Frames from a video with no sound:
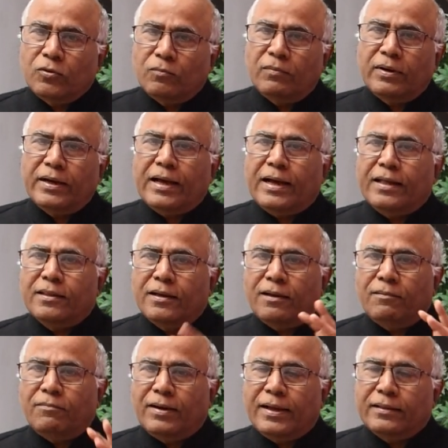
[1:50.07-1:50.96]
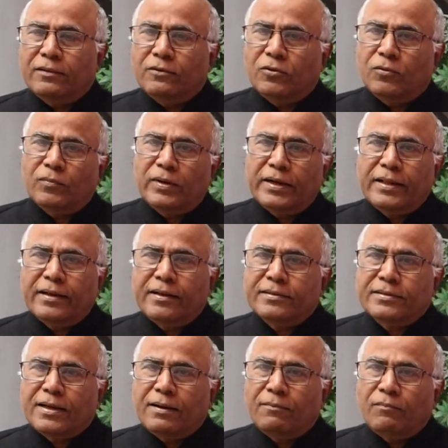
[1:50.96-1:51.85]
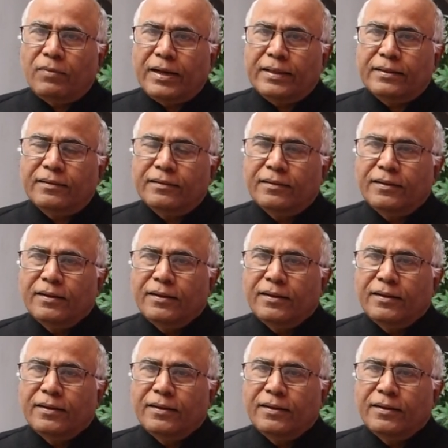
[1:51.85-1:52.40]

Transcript: ఉమ్మడి ఆదిలాబాద్ ఉమ్మడి నిజామాబాద్